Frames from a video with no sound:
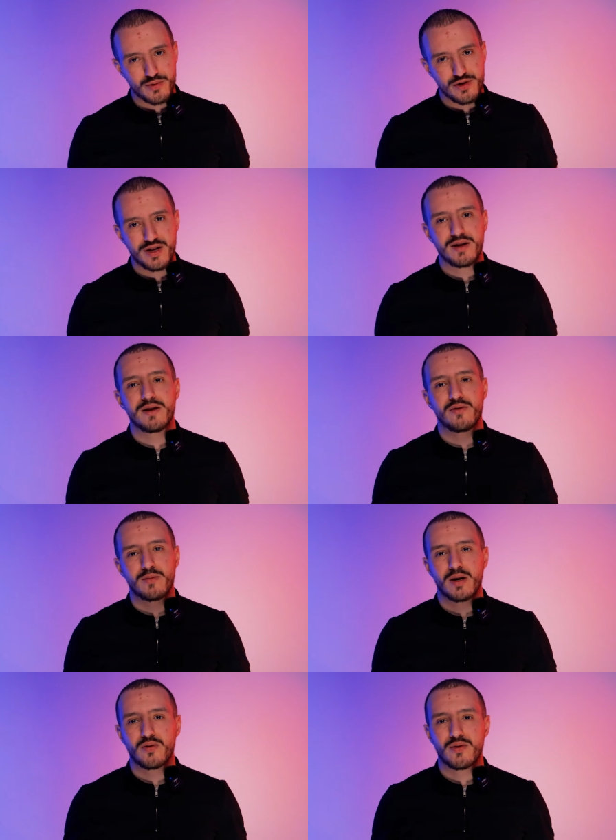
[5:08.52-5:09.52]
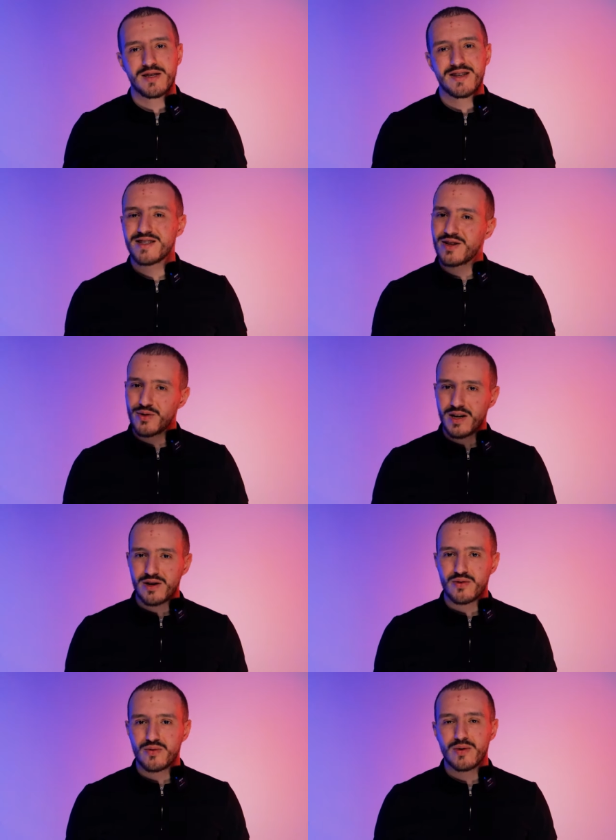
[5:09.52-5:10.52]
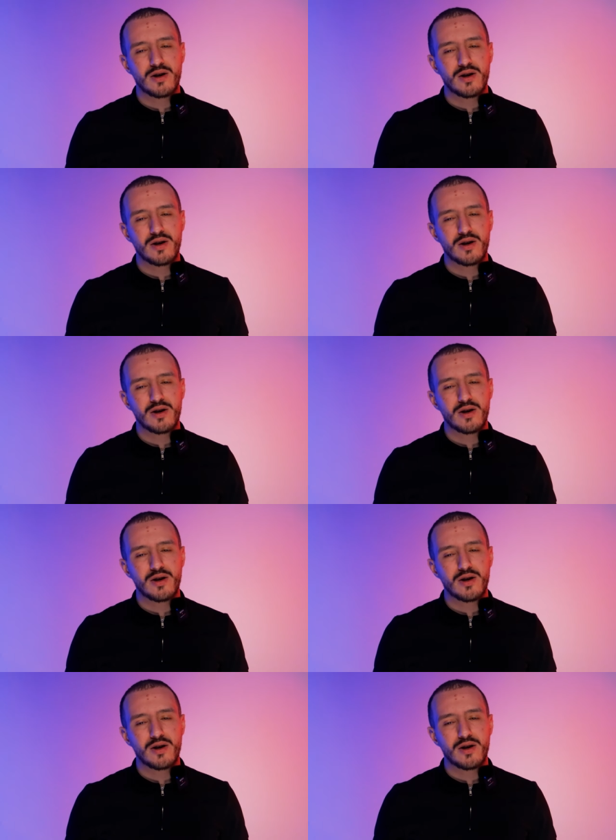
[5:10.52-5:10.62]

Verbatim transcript: كو جينيو ماركتينغ سيكو عرضو